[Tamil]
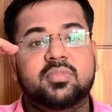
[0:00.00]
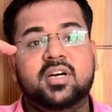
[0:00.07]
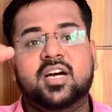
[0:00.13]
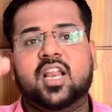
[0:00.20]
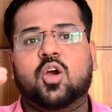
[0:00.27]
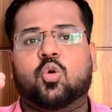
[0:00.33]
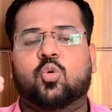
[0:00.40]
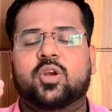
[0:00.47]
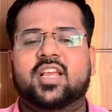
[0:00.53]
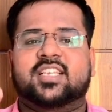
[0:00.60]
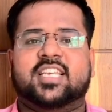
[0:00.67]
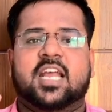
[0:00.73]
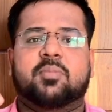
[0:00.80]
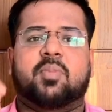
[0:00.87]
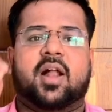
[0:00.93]
மீறக்கூடிய
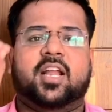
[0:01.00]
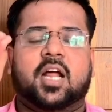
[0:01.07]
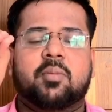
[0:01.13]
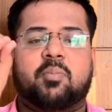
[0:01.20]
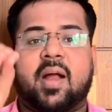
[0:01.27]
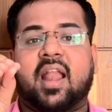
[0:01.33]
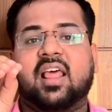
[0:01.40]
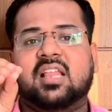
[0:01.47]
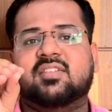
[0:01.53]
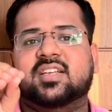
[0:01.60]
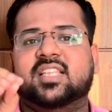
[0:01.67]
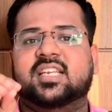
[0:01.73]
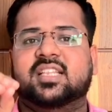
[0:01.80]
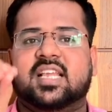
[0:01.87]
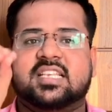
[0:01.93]
செயற்பாடுகள் பலதை
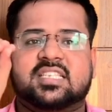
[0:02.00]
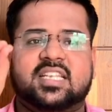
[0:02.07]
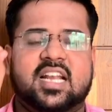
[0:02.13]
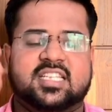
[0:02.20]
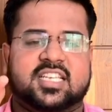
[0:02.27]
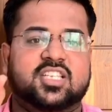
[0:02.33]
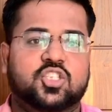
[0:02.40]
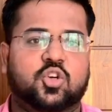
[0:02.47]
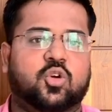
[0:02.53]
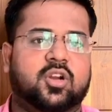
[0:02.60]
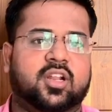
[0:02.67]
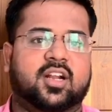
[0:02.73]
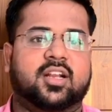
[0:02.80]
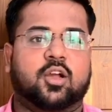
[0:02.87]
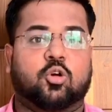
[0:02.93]
வந்துட்டு இந்த இஸ்ரேல் செஞ்சு
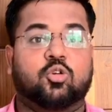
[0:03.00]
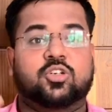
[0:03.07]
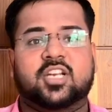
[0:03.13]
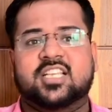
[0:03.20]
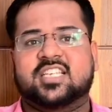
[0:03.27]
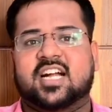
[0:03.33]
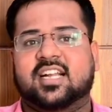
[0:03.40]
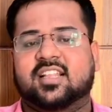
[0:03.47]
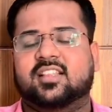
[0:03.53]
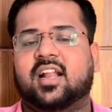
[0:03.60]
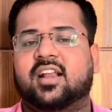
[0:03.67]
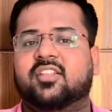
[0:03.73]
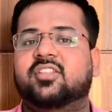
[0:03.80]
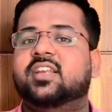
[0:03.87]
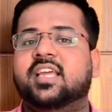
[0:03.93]
கொண்டிருக்கின்ற குற்றச்சாட்டு
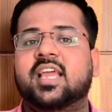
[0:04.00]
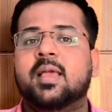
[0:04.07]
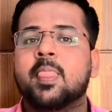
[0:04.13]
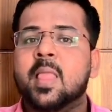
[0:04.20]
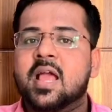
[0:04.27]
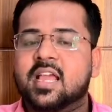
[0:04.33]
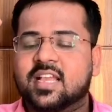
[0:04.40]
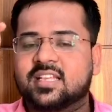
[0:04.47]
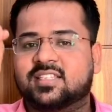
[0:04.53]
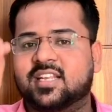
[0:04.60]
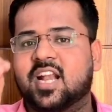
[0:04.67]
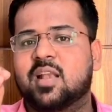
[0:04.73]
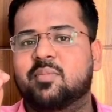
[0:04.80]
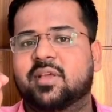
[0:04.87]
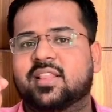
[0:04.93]
தான் வந்துட்டு
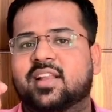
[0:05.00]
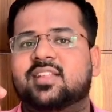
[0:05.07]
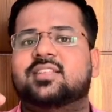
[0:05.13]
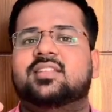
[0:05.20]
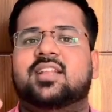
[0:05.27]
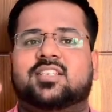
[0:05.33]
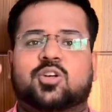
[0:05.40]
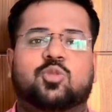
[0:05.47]
இஸ்ரேல் மீது என்ன செய்யுதுன்னா